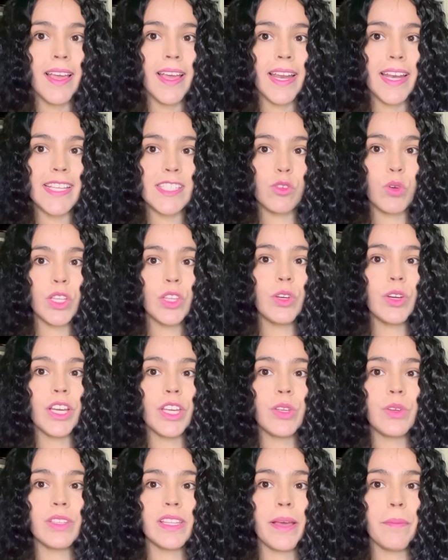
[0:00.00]
Les cuento
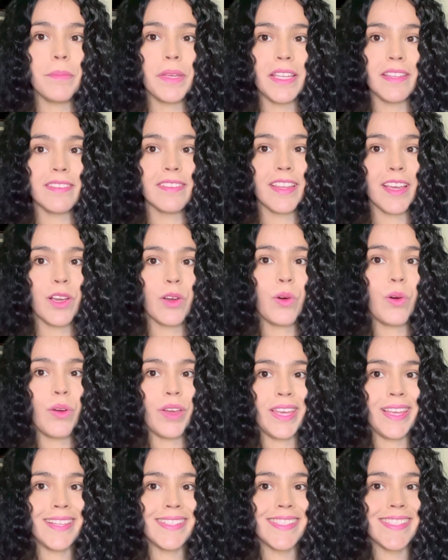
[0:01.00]
que yo también tengo
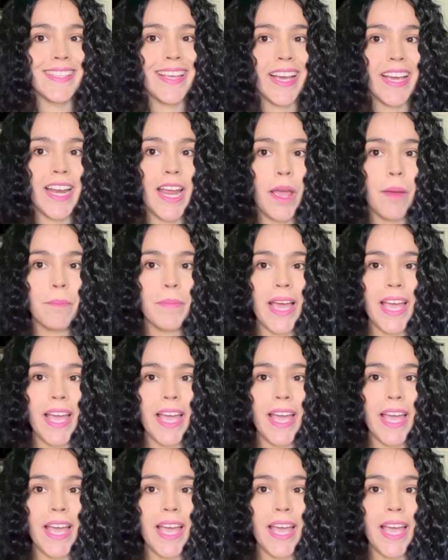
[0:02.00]
Instagram,